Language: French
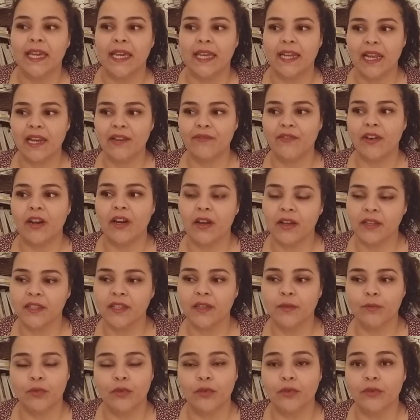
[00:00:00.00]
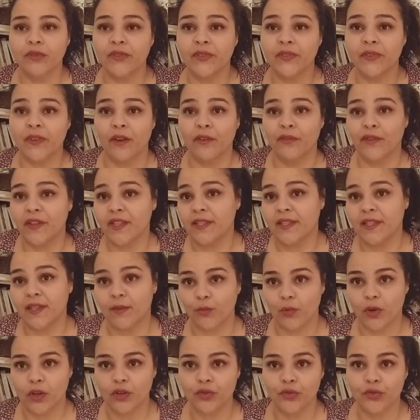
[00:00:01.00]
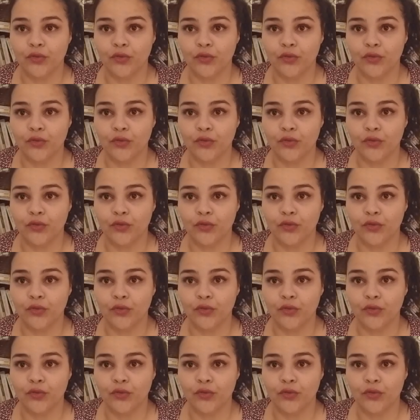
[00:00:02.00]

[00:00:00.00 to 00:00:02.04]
et là il va leur dire bon en fait c'est moi,